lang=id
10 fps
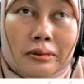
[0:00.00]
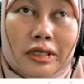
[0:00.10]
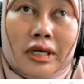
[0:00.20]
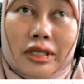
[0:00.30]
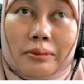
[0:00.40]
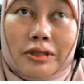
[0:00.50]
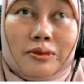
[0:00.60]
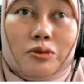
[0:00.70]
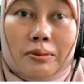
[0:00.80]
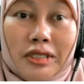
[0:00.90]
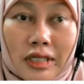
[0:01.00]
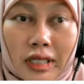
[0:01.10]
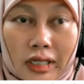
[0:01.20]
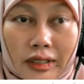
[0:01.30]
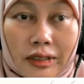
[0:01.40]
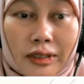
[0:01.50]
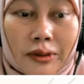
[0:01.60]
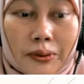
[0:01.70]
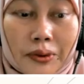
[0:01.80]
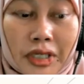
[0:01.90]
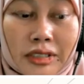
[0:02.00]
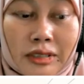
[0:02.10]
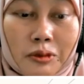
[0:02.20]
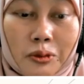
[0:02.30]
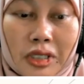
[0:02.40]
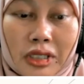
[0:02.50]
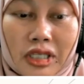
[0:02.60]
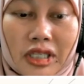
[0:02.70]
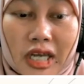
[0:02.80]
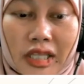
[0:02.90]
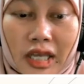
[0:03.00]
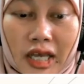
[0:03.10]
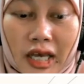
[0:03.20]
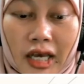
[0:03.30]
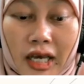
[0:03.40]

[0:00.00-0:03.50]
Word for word: menghadapi sebuah masalah tertentu yang sebelumnya tidak ada,